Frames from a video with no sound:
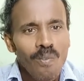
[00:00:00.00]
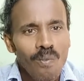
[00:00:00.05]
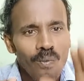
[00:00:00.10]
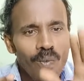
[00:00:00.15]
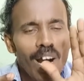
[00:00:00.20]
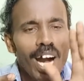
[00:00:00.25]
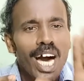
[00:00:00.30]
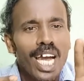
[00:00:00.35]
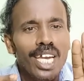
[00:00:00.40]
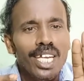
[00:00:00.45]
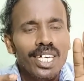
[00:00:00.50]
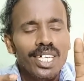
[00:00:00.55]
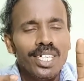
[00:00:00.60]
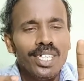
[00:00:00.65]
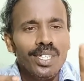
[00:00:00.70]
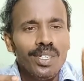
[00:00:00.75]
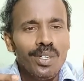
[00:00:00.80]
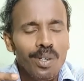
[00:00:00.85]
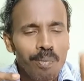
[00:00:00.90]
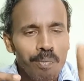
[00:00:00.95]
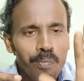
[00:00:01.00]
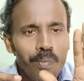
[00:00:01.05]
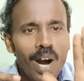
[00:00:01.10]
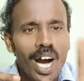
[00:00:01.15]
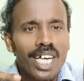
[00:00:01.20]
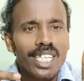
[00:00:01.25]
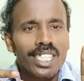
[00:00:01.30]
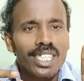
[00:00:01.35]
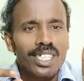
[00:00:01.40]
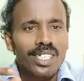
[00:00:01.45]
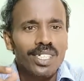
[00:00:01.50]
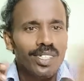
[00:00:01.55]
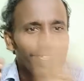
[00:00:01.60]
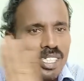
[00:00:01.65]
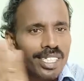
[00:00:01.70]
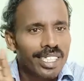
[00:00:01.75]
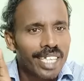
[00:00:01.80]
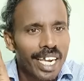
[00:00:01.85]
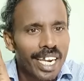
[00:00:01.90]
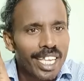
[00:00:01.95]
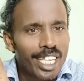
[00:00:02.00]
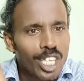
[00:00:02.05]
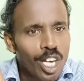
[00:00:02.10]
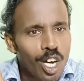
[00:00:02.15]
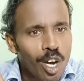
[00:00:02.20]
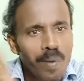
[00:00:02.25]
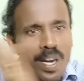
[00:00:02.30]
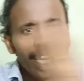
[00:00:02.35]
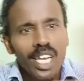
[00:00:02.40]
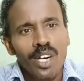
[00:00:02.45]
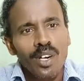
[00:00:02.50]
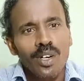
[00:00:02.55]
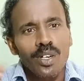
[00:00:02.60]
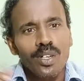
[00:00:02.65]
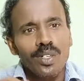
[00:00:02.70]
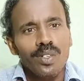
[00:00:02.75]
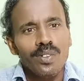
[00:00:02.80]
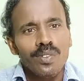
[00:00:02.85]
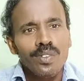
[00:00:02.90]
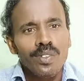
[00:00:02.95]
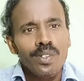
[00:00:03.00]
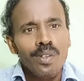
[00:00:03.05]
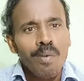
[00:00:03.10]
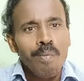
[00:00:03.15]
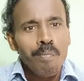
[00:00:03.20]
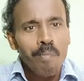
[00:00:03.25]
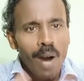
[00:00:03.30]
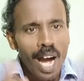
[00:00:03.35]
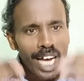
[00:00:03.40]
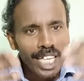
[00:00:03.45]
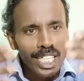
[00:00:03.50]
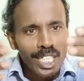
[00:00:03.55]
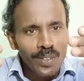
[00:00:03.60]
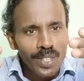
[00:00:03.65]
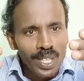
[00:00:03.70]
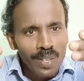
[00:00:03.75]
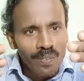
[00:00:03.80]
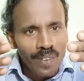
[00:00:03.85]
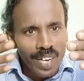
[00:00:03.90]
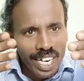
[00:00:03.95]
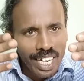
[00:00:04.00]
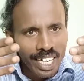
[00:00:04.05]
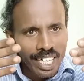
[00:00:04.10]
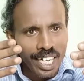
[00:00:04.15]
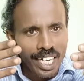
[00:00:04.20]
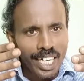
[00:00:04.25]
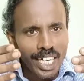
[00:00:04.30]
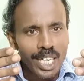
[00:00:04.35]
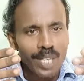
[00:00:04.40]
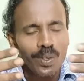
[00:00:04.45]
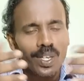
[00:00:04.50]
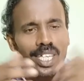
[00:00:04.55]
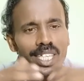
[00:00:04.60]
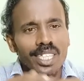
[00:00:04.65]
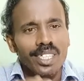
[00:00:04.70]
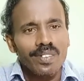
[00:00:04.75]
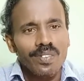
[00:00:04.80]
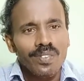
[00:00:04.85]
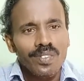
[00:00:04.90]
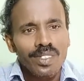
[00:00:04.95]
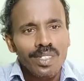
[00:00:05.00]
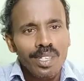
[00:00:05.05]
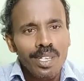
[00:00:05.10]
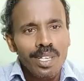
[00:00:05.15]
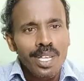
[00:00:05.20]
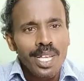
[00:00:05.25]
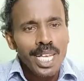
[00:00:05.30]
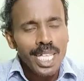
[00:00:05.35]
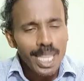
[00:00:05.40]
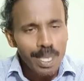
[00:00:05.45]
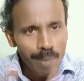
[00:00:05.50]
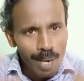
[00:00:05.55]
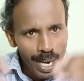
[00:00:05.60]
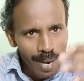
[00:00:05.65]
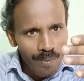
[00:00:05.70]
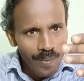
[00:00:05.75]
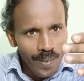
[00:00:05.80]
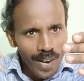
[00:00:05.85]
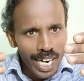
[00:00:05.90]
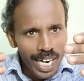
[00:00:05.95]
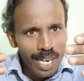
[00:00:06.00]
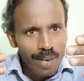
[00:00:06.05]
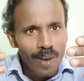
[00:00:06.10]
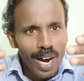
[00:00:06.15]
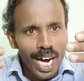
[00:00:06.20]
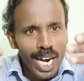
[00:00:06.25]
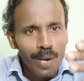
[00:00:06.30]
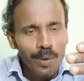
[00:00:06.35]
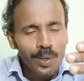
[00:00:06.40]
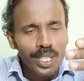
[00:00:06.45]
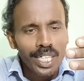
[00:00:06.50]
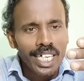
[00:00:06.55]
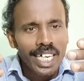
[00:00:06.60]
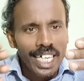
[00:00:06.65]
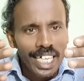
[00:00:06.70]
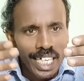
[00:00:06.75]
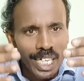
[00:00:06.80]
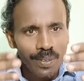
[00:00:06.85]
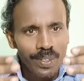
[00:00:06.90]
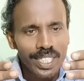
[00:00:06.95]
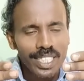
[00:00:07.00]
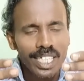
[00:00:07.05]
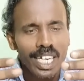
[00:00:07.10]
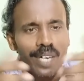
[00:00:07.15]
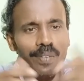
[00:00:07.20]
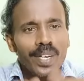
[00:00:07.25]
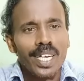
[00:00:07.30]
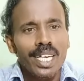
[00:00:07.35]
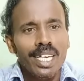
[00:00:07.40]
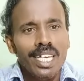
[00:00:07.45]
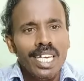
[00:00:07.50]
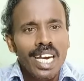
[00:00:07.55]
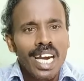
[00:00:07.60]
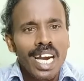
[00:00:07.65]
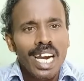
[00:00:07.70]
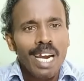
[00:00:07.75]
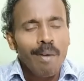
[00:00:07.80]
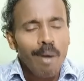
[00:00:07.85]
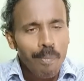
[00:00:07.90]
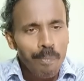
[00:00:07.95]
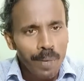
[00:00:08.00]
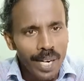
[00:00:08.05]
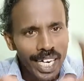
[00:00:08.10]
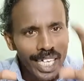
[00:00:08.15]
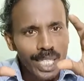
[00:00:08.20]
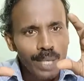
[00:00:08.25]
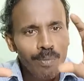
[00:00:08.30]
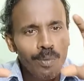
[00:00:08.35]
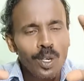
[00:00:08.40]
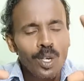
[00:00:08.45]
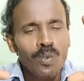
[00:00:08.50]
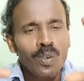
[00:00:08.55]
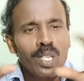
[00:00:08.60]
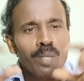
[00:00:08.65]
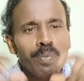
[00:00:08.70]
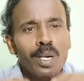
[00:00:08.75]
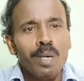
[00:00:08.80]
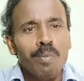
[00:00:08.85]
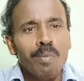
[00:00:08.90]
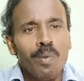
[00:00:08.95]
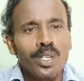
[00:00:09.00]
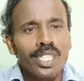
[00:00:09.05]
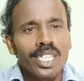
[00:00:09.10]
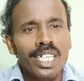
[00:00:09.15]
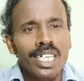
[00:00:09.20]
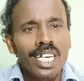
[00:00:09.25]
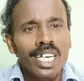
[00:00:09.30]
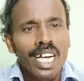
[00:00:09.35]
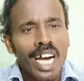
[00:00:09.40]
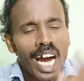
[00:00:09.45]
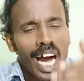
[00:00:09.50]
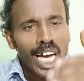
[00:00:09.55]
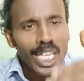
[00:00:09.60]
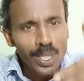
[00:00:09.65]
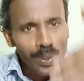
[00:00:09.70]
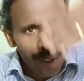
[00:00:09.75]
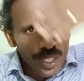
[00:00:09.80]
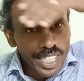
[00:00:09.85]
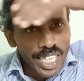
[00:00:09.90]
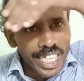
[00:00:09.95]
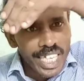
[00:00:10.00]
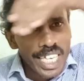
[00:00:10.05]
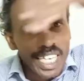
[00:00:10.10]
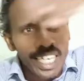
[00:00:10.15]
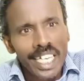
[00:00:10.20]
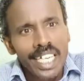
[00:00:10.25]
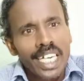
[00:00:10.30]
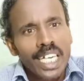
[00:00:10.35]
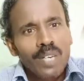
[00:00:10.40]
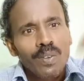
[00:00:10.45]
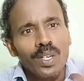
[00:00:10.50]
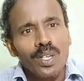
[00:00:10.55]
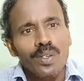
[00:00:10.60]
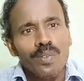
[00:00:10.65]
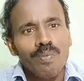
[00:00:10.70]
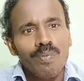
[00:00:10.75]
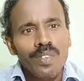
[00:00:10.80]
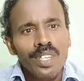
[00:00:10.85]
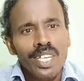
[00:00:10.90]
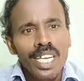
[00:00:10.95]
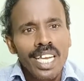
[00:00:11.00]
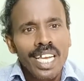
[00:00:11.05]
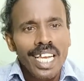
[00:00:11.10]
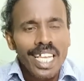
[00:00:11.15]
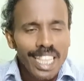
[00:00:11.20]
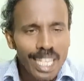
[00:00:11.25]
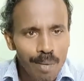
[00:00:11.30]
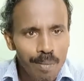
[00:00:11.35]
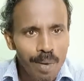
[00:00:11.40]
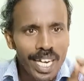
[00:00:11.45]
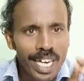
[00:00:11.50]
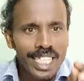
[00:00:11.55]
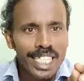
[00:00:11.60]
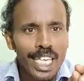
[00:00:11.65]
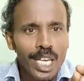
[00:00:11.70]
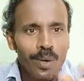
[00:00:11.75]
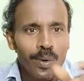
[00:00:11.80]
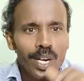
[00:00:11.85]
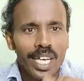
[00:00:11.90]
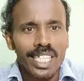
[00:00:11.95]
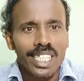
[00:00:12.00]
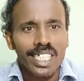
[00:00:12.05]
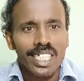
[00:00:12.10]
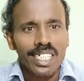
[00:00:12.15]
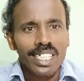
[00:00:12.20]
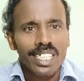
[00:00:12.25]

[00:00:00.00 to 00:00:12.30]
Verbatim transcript: வாலுக்கும் பாக்ஸுக்கும் சரி சமமாக இருக்கணும் பாக்ஸை விட்டு மேலே நீட்டிட்டு வர்றது இந்த மாதிரி வாழை விட்டு நீட்டிட்டு வச்சுனாவே நம்ம பிளேட்டை போட்டு ஃபிக்ஸ் பண்ணும்போது அதுவும் தனியாக நீட்டிகிட்டு வரும் இந்த மாதிரி செய்யக்கூடாது